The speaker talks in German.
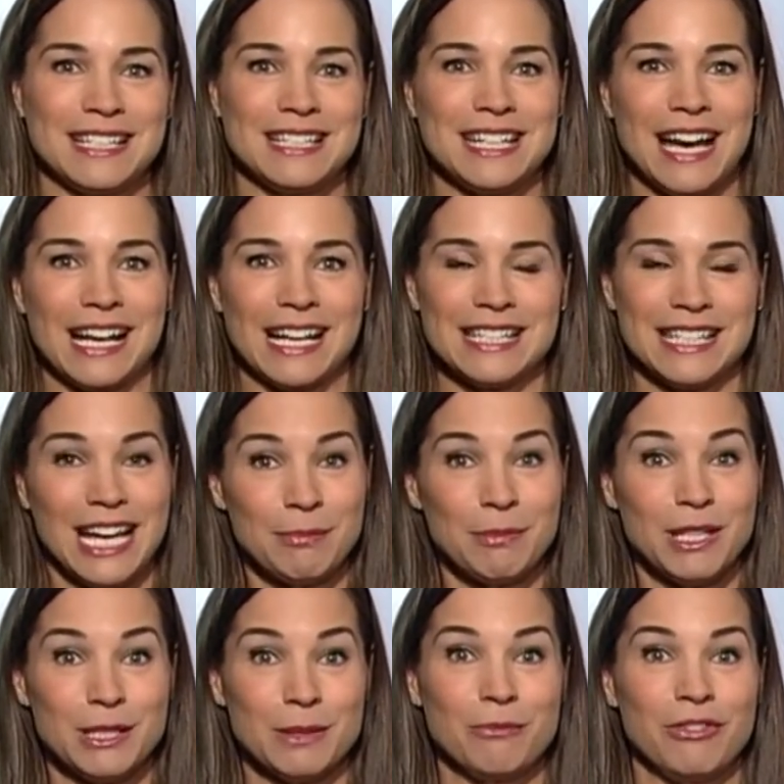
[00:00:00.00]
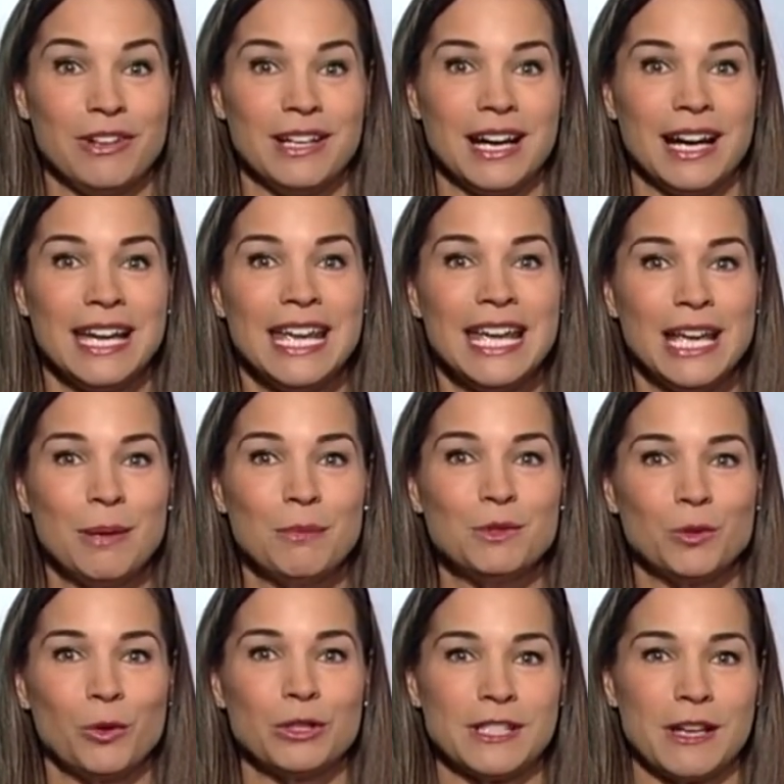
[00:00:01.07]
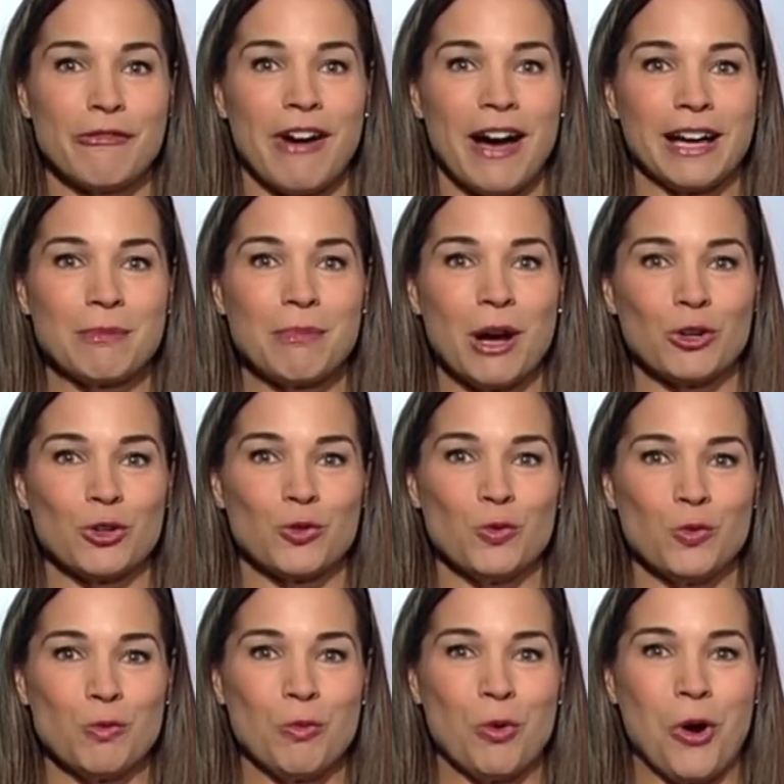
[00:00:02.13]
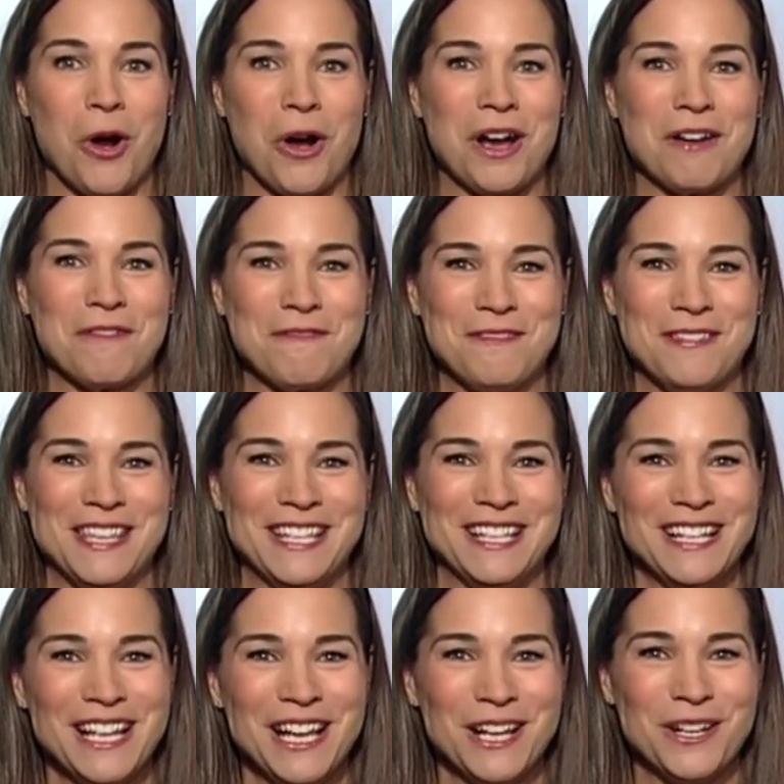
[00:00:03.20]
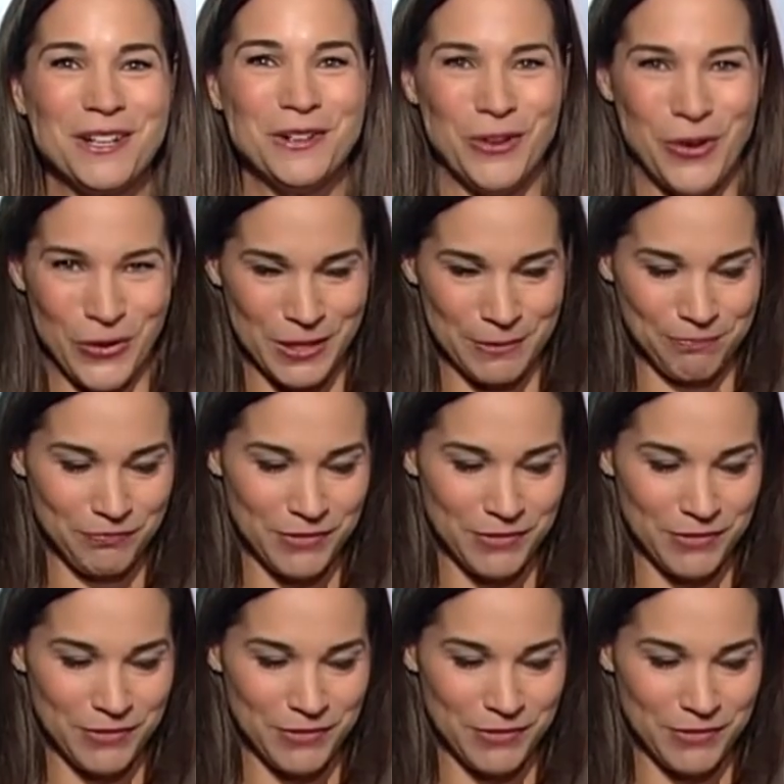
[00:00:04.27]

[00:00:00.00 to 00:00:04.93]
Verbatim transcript: den Tag als Erdmännchenpfleger im Zoo Safari Park Stukenbrock. Viel Glück.